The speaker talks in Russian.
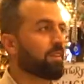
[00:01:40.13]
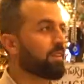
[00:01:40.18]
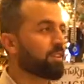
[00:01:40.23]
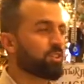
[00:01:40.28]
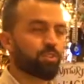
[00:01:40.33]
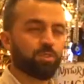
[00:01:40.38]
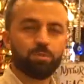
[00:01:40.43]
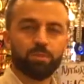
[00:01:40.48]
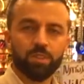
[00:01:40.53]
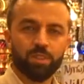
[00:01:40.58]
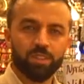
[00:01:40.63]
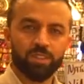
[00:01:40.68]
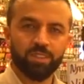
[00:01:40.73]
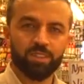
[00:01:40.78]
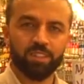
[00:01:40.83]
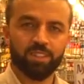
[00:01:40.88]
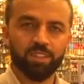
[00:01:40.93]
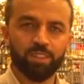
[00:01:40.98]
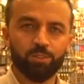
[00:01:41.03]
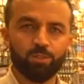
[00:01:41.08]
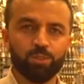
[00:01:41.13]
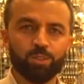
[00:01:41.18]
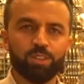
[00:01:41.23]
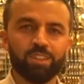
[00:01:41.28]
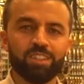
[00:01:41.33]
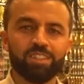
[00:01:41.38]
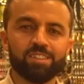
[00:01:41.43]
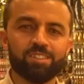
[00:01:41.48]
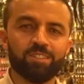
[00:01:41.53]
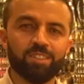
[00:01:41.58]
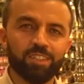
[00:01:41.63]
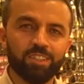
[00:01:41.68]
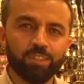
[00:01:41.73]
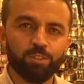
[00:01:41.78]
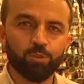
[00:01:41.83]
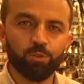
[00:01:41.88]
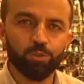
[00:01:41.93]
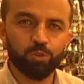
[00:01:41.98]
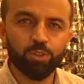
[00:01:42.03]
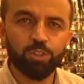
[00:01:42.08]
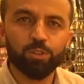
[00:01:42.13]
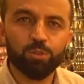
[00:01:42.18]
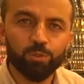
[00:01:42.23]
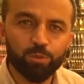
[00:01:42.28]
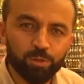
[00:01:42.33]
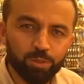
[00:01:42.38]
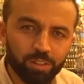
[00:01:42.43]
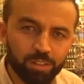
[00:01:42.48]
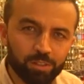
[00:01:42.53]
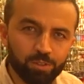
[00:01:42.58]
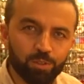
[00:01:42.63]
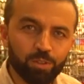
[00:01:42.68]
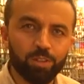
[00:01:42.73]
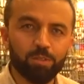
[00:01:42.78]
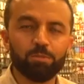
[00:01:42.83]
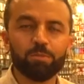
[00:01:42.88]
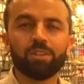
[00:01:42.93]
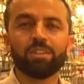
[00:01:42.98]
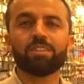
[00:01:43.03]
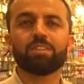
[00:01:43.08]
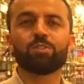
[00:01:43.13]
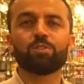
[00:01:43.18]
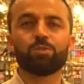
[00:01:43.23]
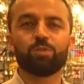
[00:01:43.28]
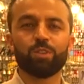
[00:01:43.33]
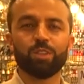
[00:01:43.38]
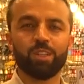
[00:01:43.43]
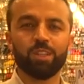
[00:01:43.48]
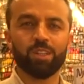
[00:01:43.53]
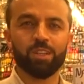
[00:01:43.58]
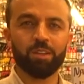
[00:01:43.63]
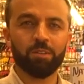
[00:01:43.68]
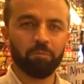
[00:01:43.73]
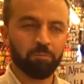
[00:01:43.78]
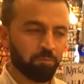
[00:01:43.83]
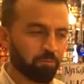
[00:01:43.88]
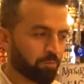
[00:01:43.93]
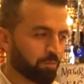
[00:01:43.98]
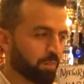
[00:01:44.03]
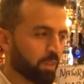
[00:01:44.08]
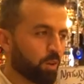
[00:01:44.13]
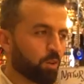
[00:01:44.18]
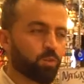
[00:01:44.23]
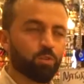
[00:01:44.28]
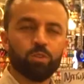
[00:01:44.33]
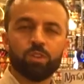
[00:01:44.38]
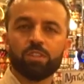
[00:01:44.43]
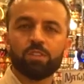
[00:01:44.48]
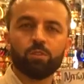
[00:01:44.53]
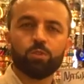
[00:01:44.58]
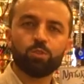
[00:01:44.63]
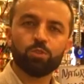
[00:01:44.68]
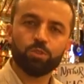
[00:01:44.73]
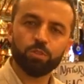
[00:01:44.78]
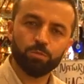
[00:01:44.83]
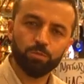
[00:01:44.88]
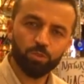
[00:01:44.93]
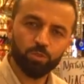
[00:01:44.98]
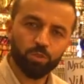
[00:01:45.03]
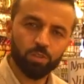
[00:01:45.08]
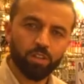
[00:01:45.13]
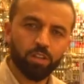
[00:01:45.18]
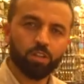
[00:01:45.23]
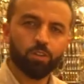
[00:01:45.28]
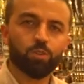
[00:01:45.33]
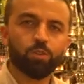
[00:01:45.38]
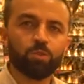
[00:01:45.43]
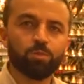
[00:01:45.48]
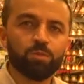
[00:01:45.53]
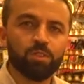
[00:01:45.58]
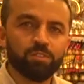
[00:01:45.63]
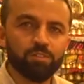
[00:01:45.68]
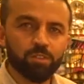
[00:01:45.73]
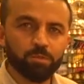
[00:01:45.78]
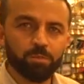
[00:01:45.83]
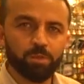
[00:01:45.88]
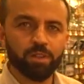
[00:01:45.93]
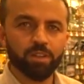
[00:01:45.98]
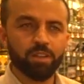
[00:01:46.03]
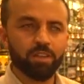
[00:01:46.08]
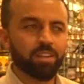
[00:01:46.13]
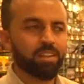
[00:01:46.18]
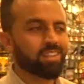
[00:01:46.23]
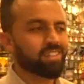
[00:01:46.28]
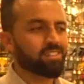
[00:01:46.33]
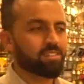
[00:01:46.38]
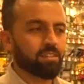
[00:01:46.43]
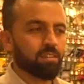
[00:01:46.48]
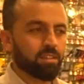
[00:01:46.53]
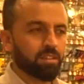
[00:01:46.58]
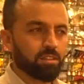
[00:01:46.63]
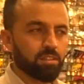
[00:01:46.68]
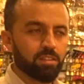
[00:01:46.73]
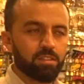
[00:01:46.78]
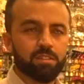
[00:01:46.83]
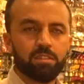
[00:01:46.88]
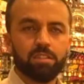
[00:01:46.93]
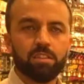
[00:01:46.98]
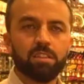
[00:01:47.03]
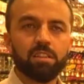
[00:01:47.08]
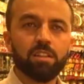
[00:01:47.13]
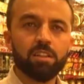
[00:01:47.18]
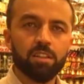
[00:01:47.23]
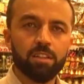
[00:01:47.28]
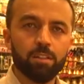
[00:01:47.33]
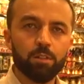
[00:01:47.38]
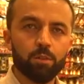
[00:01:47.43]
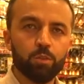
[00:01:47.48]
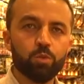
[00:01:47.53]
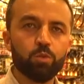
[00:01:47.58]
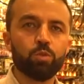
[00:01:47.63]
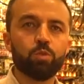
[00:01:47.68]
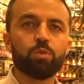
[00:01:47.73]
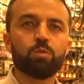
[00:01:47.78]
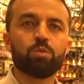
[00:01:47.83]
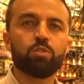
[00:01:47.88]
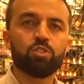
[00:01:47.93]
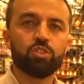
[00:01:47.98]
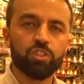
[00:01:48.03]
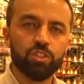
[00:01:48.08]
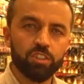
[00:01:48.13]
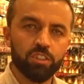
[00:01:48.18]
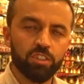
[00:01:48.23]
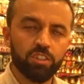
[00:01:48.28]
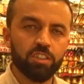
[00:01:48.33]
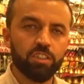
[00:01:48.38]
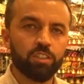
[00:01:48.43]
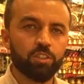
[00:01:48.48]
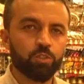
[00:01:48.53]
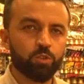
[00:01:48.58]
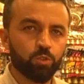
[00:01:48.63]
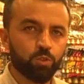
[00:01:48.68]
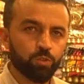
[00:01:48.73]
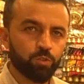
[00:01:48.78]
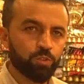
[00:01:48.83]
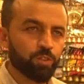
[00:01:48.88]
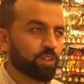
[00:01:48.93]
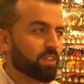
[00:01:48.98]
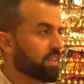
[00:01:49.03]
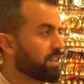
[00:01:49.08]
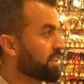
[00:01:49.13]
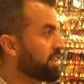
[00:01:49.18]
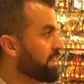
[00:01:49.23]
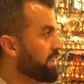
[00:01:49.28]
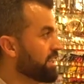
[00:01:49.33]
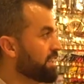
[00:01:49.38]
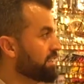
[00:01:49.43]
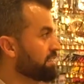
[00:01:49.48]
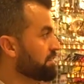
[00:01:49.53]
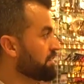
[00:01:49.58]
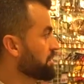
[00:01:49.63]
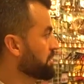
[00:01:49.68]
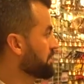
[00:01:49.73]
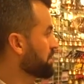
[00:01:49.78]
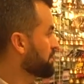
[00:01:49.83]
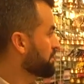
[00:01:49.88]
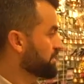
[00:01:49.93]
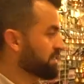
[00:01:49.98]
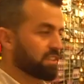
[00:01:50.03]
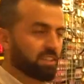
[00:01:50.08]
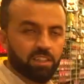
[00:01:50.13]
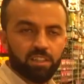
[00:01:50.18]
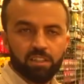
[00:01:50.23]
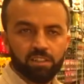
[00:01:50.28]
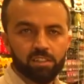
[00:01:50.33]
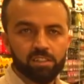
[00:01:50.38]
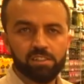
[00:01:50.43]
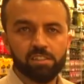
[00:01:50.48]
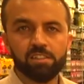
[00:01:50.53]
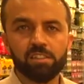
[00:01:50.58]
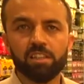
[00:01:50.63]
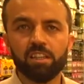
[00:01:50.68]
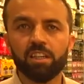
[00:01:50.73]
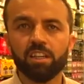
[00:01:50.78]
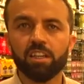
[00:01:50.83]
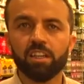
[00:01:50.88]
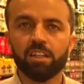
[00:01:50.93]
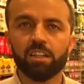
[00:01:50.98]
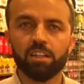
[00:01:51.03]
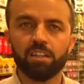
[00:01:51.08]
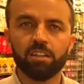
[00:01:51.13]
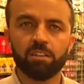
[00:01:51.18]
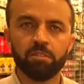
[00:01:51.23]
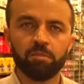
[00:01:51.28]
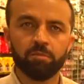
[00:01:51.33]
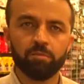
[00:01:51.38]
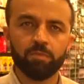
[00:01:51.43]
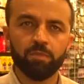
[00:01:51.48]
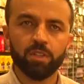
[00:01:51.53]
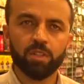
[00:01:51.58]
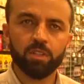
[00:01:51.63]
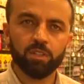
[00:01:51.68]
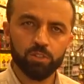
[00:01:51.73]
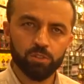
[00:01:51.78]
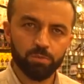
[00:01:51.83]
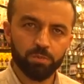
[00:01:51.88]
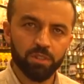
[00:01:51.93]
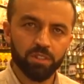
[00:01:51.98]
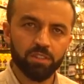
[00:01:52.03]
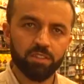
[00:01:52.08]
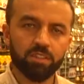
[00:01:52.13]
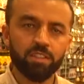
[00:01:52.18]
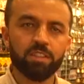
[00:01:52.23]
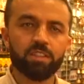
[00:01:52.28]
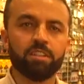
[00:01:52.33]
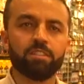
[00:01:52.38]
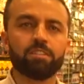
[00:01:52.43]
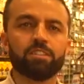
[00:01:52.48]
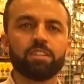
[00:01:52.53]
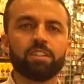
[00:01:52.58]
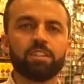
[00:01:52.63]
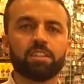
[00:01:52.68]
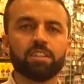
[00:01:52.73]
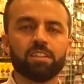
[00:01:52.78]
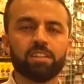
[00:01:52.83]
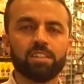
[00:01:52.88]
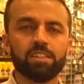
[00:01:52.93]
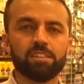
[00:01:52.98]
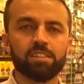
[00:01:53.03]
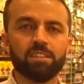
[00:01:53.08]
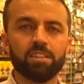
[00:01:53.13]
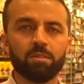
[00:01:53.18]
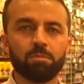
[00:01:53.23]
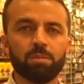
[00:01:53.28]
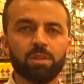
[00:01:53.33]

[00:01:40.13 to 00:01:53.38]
наши магазины, которые название тоже Султан Сулейман и сувениры. У нас очень много, огромный выбор сладостей, рахат лукуму, чаи, кофе и всякие разные косметики, всякие разные